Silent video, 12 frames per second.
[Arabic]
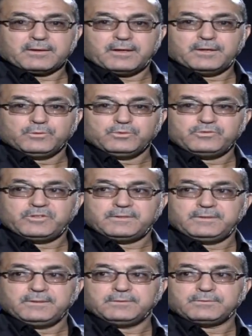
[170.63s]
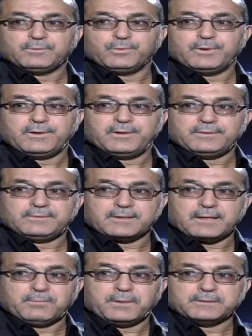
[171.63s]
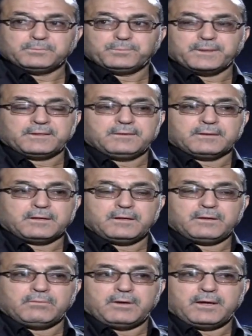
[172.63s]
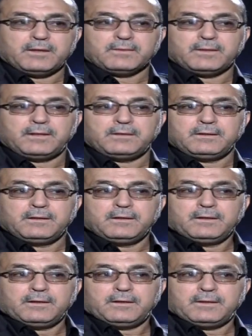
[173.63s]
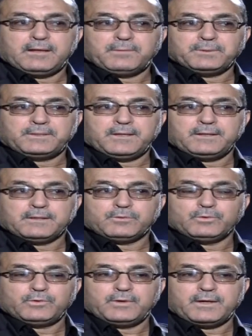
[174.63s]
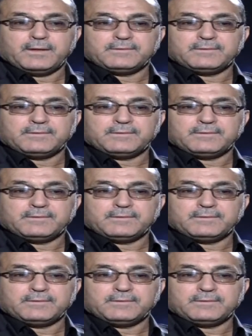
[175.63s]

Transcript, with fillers: قانون جديد وانتخابات مبكره وايضا لابد ان يكون هناك